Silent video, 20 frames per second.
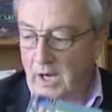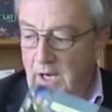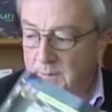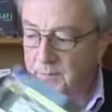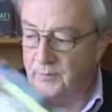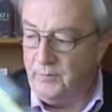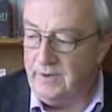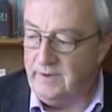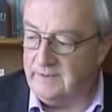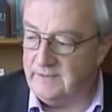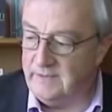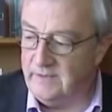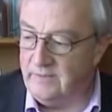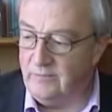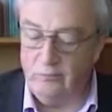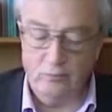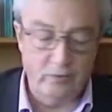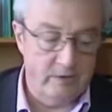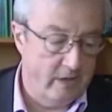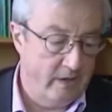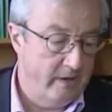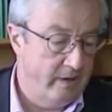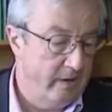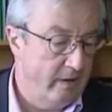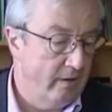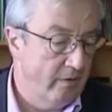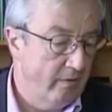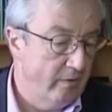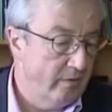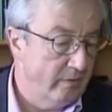Et puis si vous
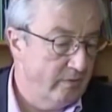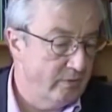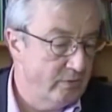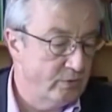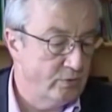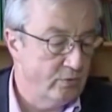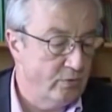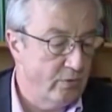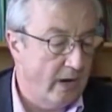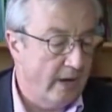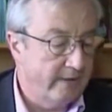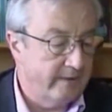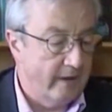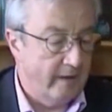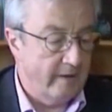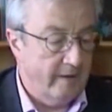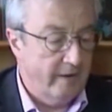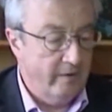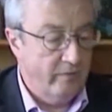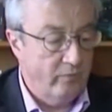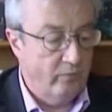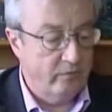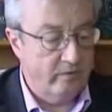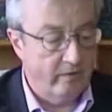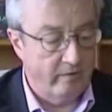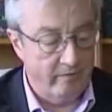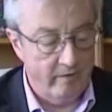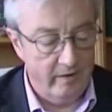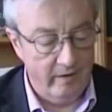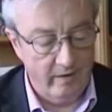allez euh, sur internet, vous
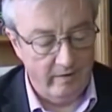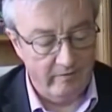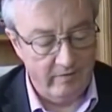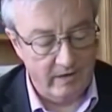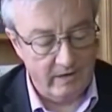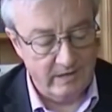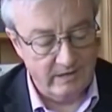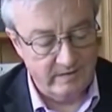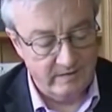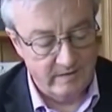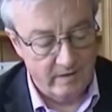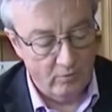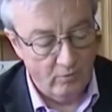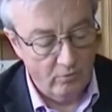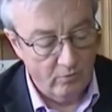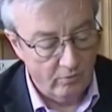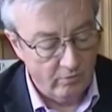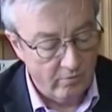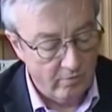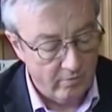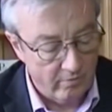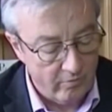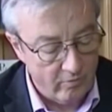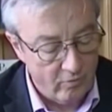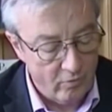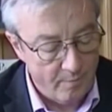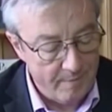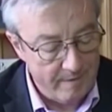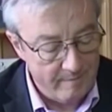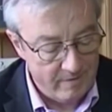avez avec Isneo donc,
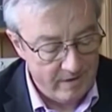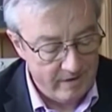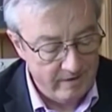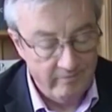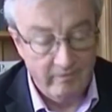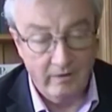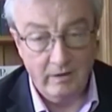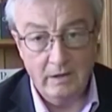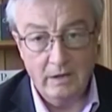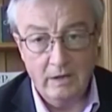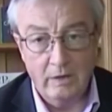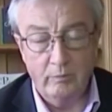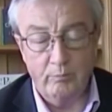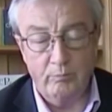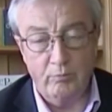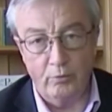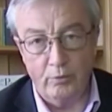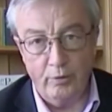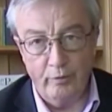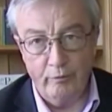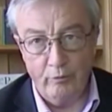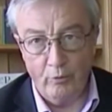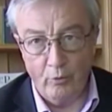le même livre pour